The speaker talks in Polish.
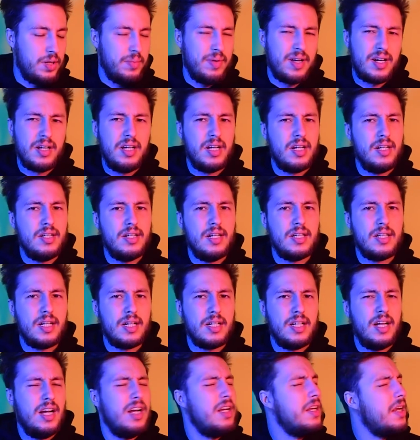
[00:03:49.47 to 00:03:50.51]
margaryna i tak
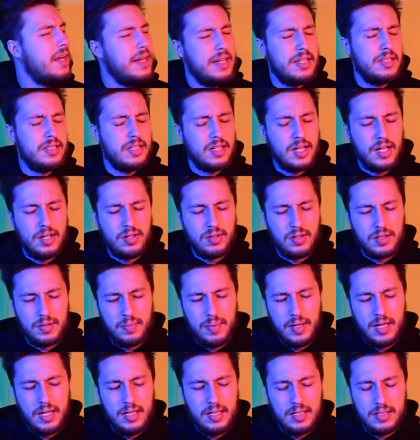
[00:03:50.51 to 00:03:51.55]
dalej, nie jedzcie tego, to jest
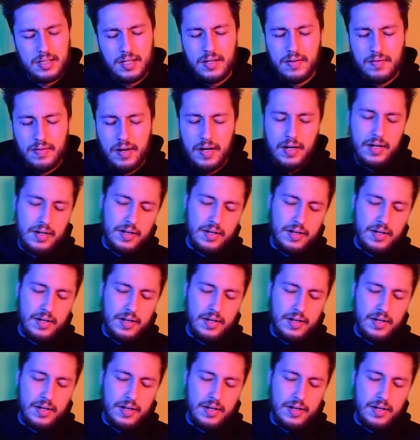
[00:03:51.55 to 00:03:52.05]
mega niezdrowe.